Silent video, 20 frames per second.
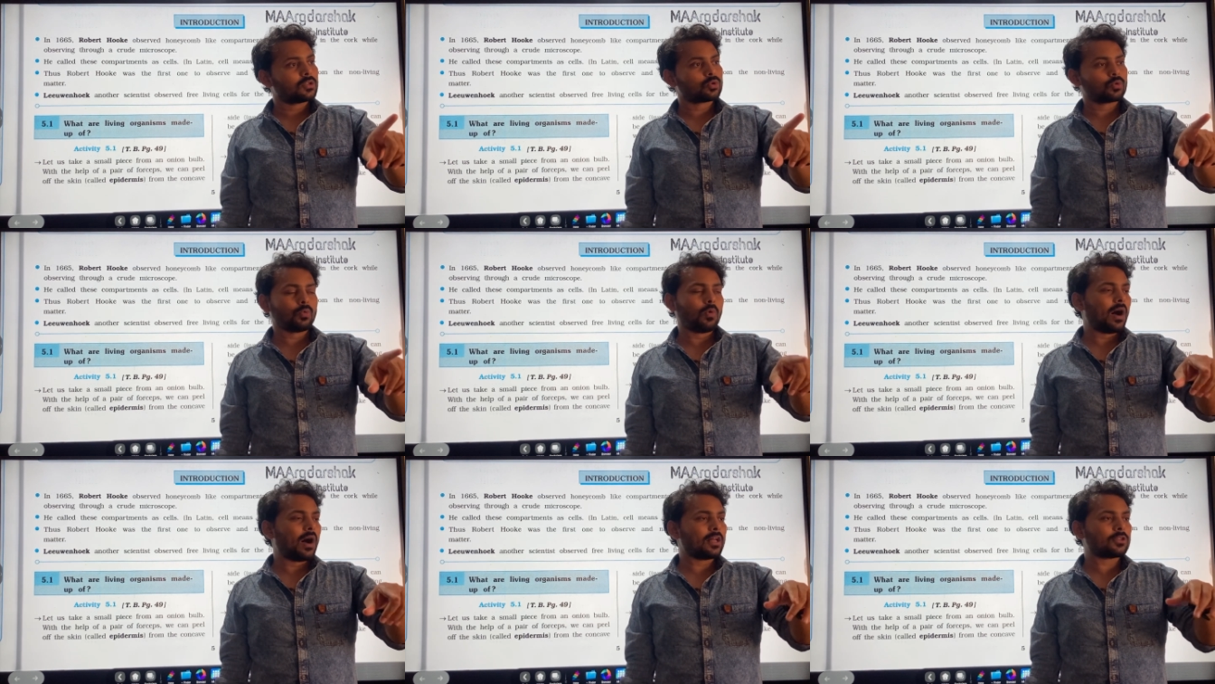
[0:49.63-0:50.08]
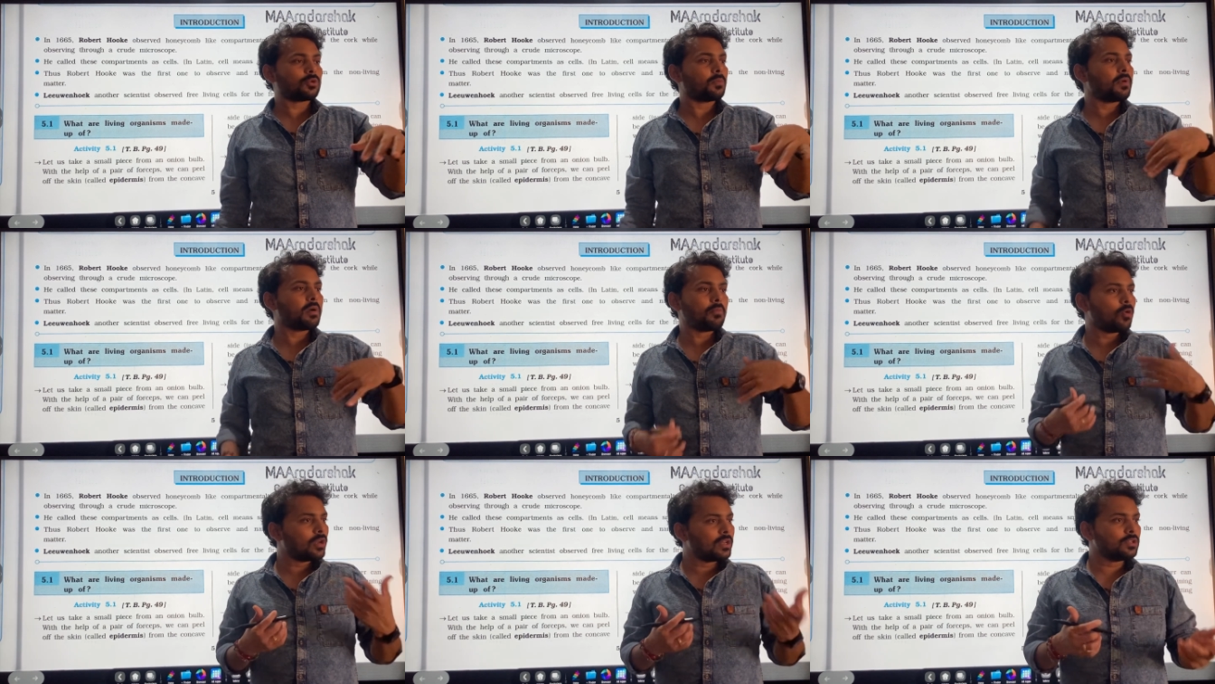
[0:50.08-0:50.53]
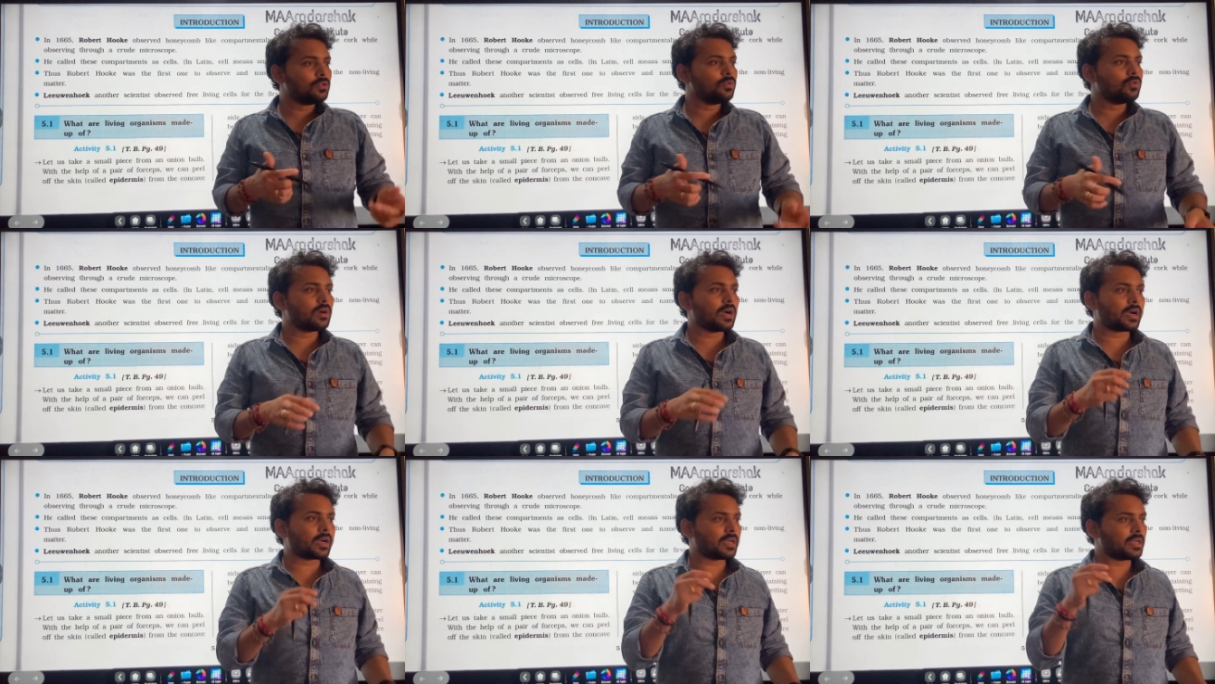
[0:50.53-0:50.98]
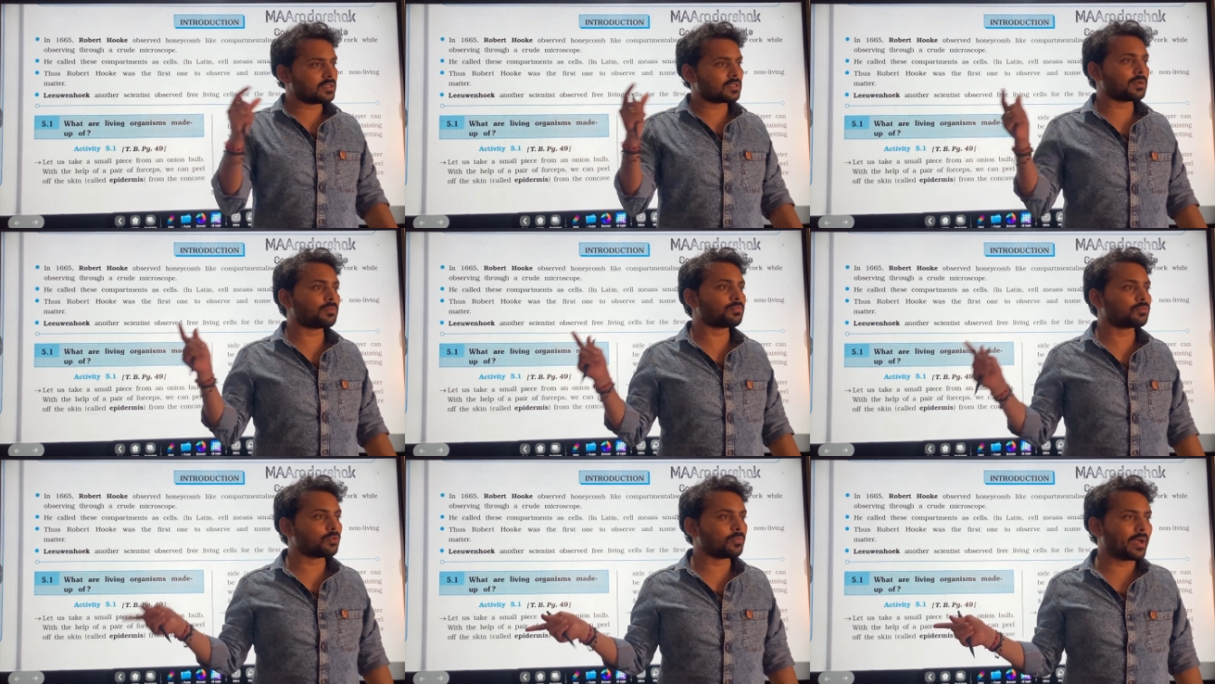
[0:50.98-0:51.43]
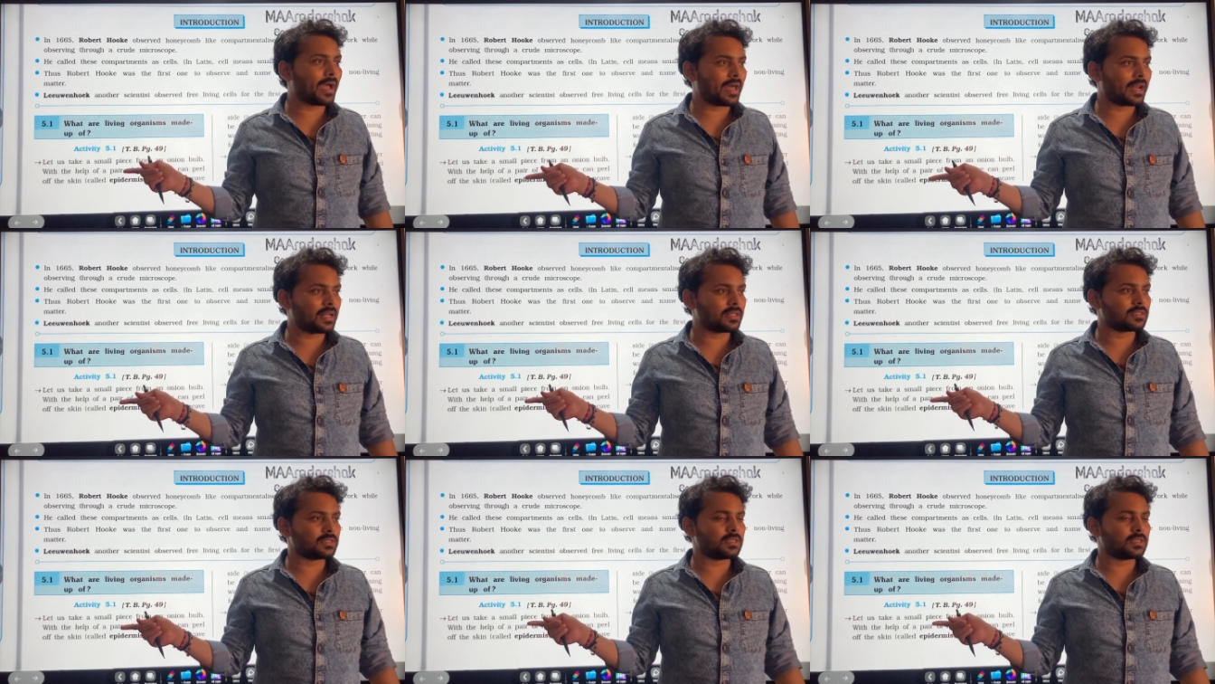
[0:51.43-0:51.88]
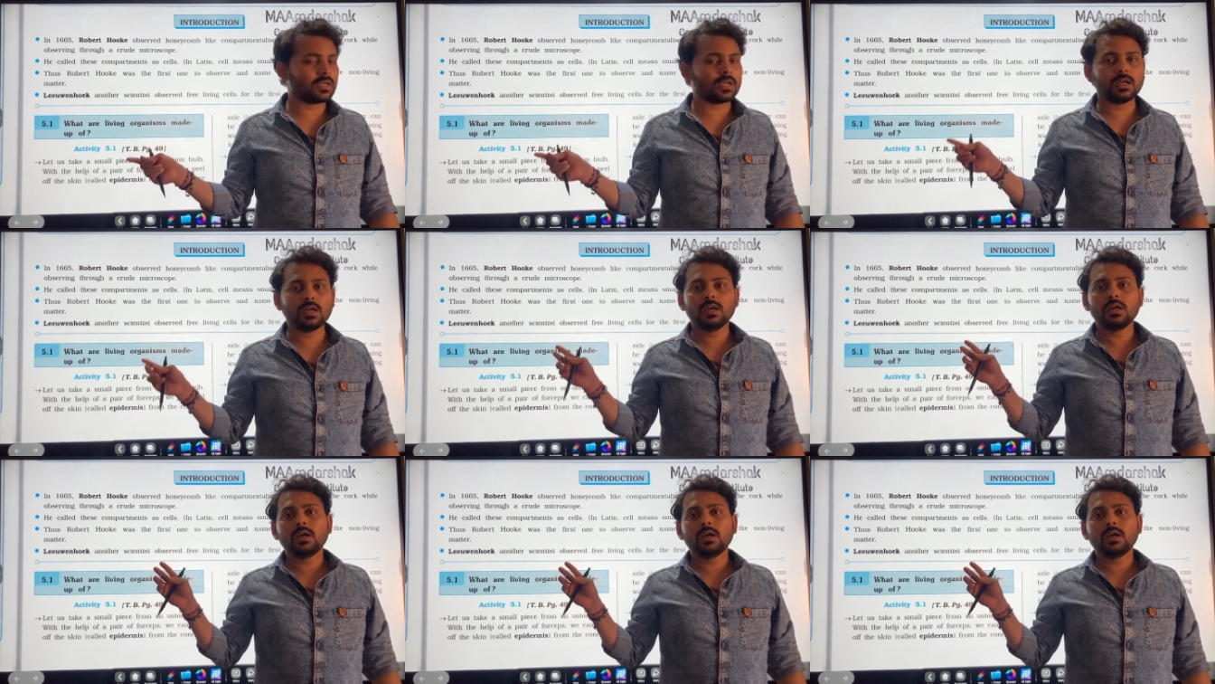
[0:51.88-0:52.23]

तो वहां तो मैं बोल ही दूंगा कि ये सब तुम्हें आना चाहिए